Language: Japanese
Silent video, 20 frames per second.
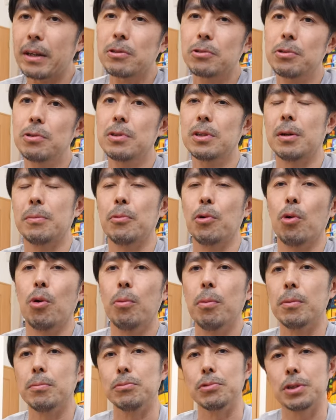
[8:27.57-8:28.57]
イクにおいてはもう
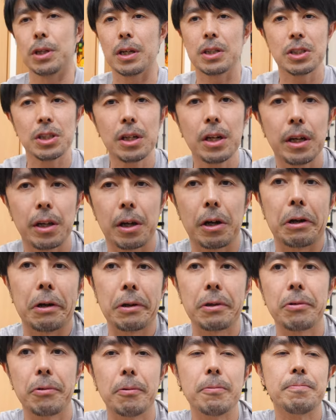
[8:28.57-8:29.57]
ほぼ無敵じゃないかな
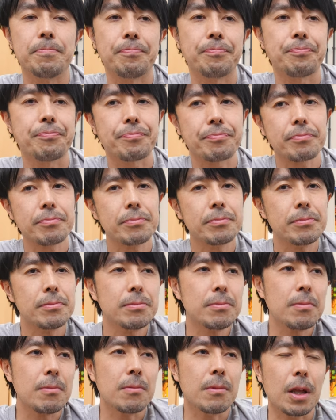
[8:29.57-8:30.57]
と。
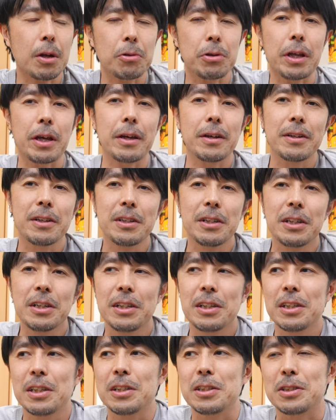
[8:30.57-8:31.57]
なので、
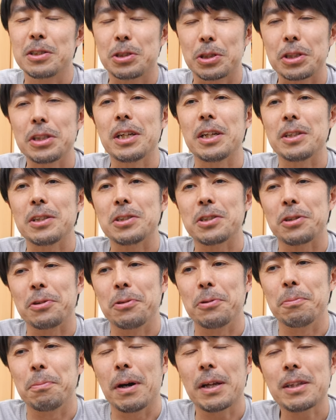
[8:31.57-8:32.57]
次なんですけ
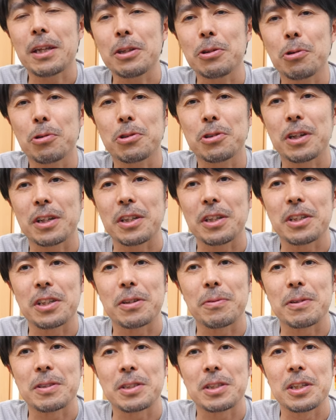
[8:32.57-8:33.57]
ど、また欲が出て
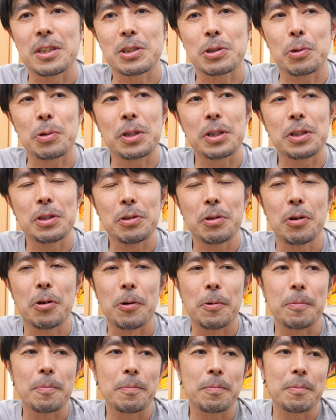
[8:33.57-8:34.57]
きまして、ソニー
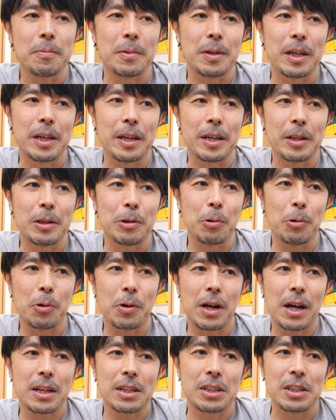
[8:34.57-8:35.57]
の
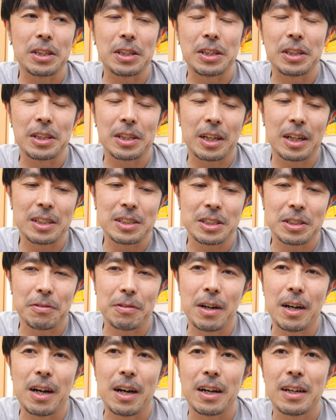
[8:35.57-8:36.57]
動画機に関して
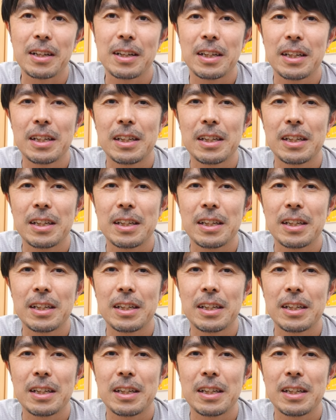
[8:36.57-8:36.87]
は、